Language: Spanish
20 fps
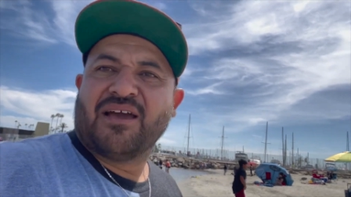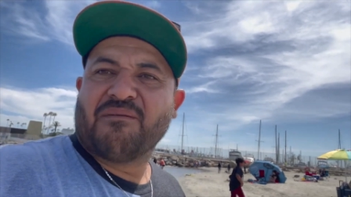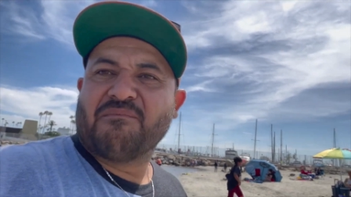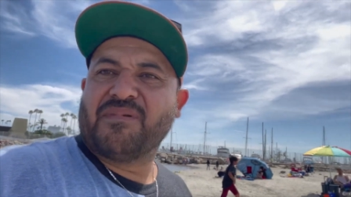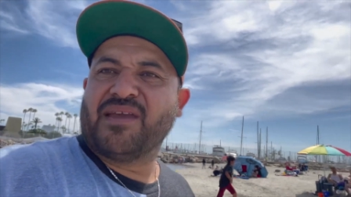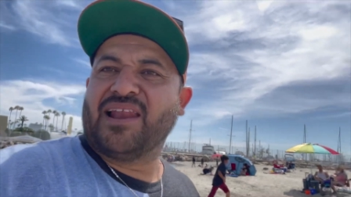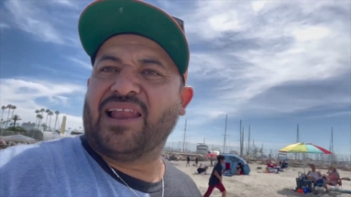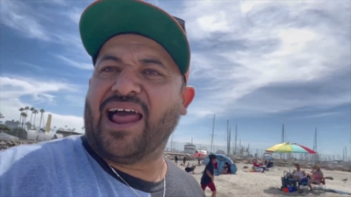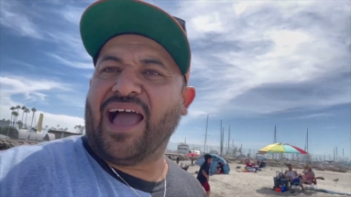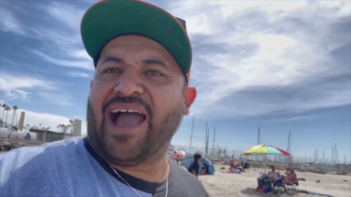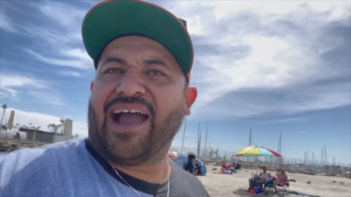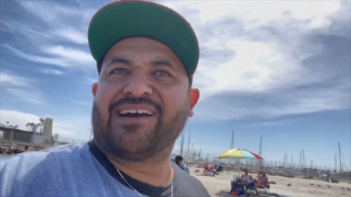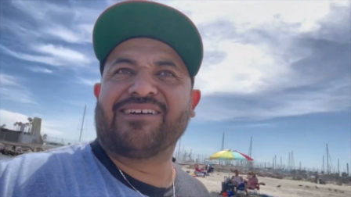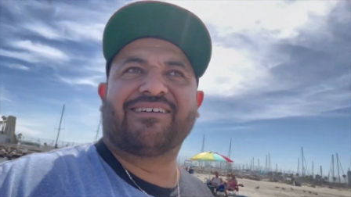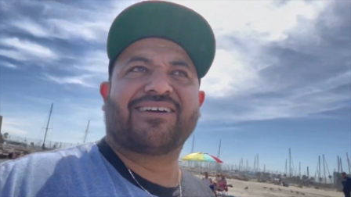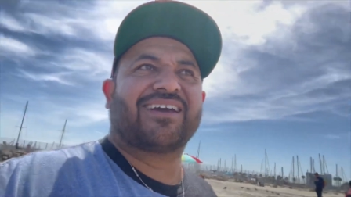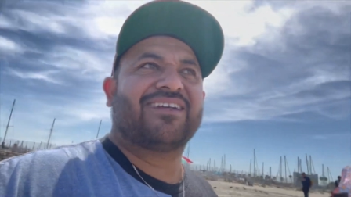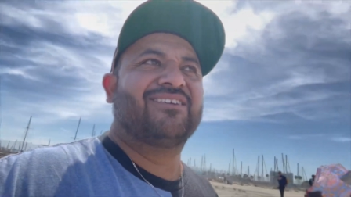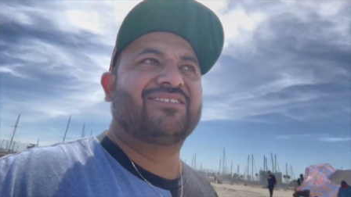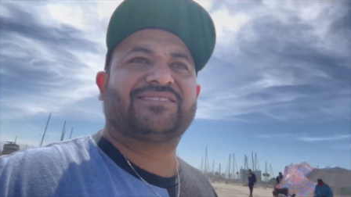Milagro
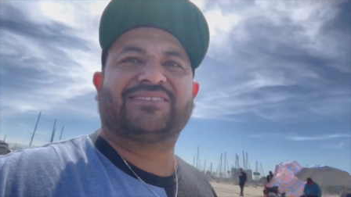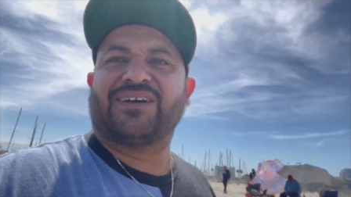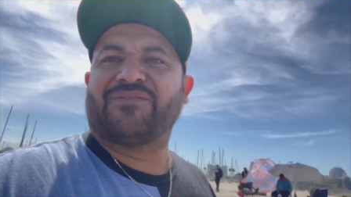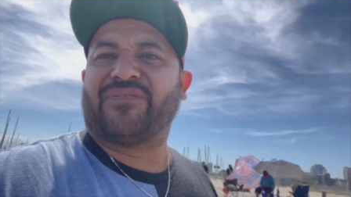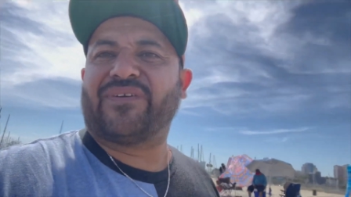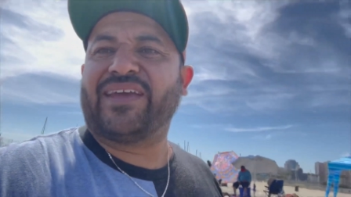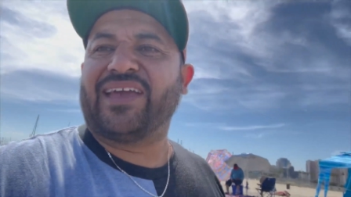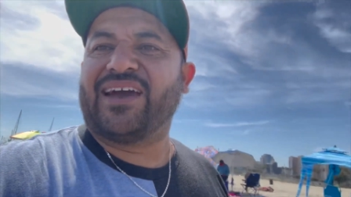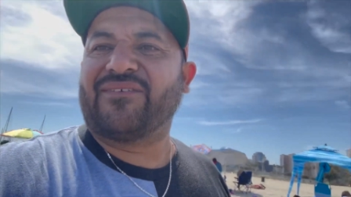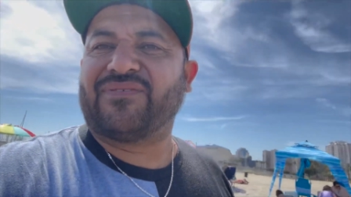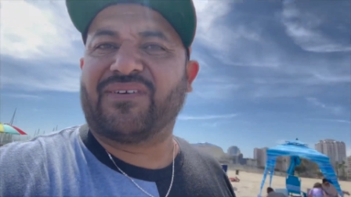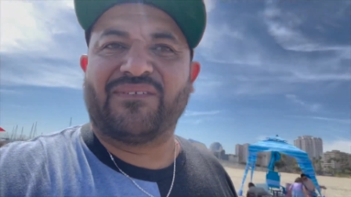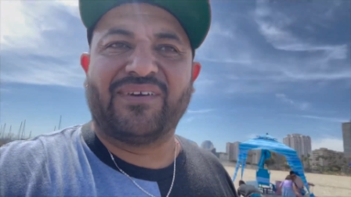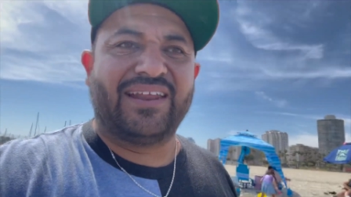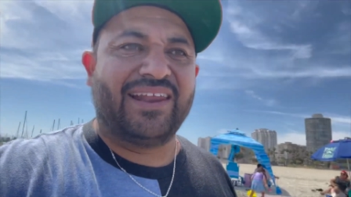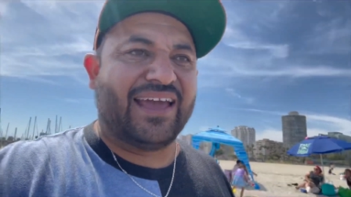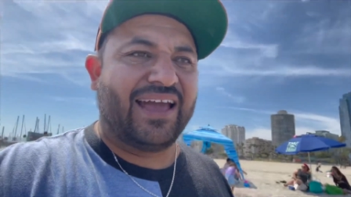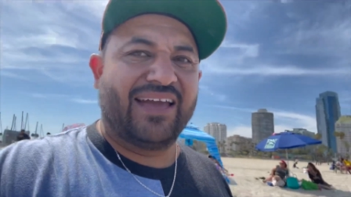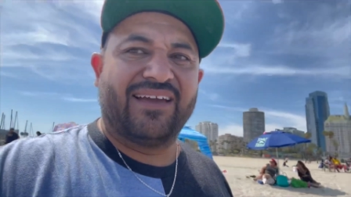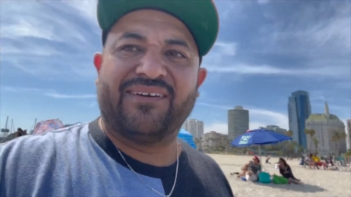que no está fría,
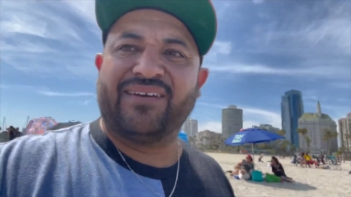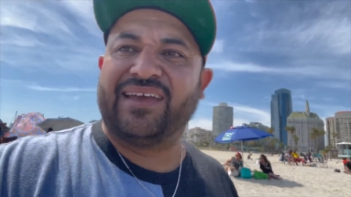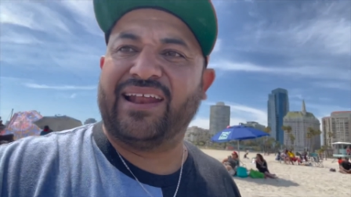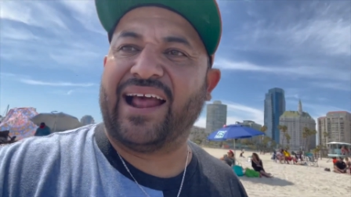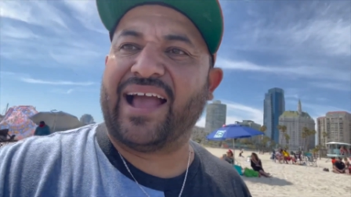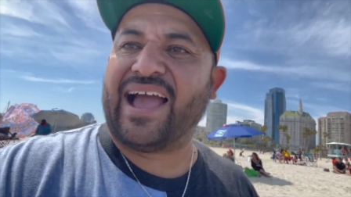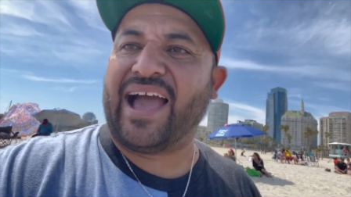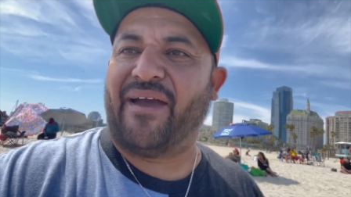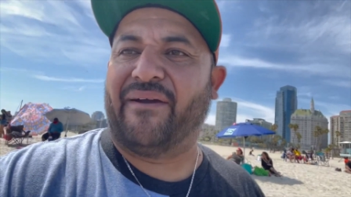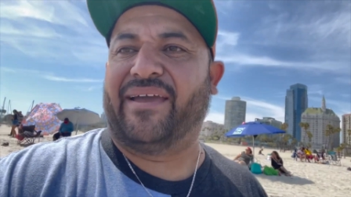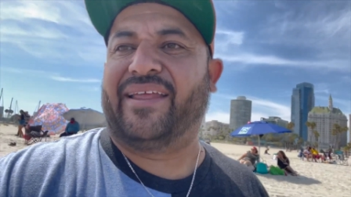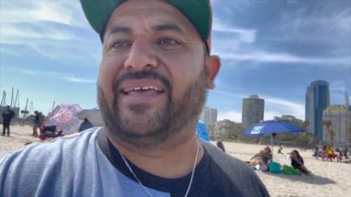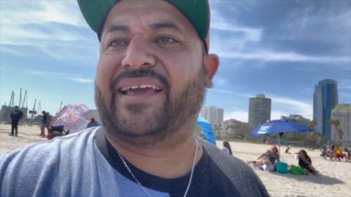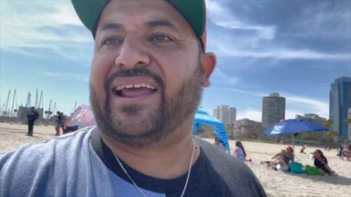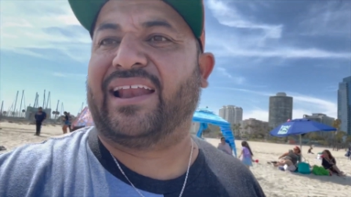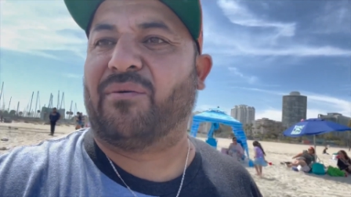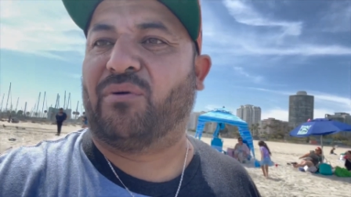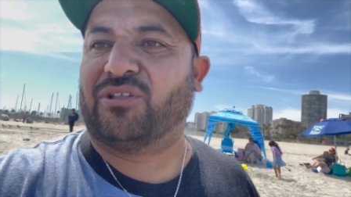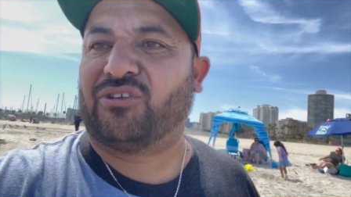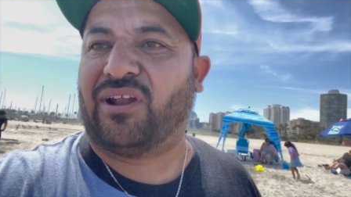familia. Mira, a ver,
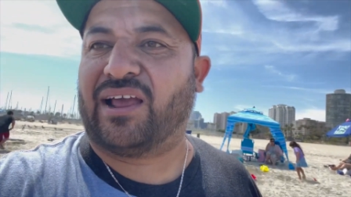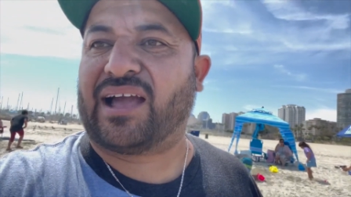déjale vuelto la